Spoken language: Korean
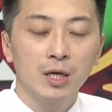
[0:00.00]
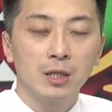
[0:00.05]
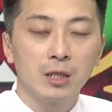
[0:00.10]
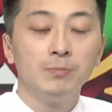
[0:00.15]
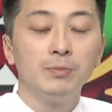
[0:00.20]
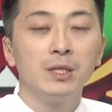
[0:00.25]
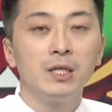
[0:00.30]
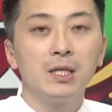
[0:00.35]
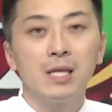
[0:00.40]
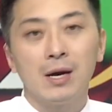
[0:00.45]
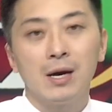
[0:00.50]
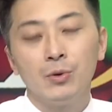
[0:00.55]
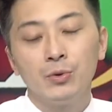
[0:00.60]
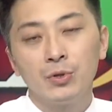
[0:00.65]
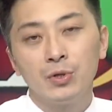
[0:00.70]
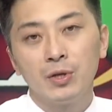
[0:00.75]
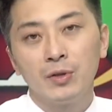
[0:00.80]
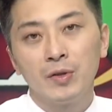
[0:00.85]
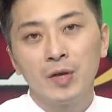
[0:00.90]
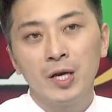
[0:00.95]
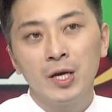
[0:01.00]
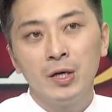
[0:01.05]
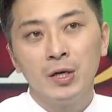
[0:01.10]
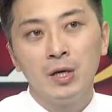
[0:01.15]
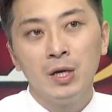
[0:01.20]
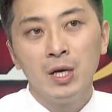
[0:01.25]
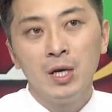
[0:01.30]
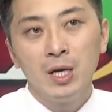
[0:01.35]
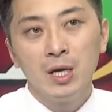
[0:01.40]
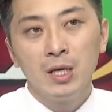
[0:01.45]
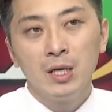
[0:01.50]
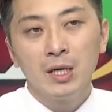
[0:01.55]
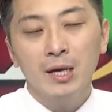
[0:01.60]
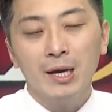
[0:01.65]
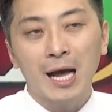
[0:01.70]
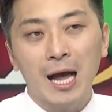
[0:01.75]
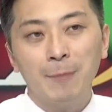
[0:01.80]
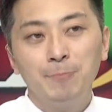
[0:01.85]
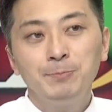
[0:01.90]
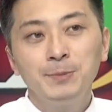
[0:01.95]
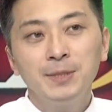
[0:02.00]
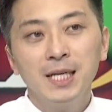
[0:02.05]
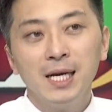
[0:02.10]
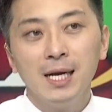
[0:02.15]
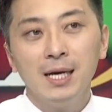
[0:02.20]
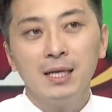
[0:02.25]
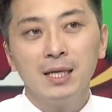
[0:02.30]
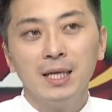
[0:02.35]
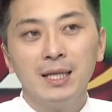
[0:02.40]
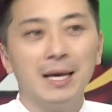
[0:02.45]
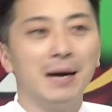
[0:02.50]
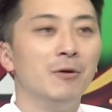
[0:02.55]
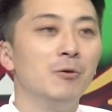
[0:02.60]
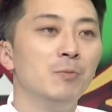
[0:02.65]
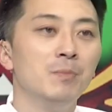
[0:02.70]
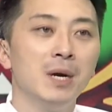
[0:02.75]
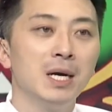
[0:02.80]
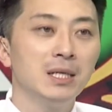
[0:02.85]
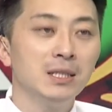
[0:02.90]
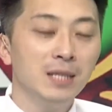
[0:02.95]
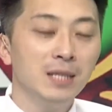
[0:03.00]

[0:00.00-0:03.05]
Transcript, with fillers: 급등이 나오는 건데요. 이게 갑자기 나온 말은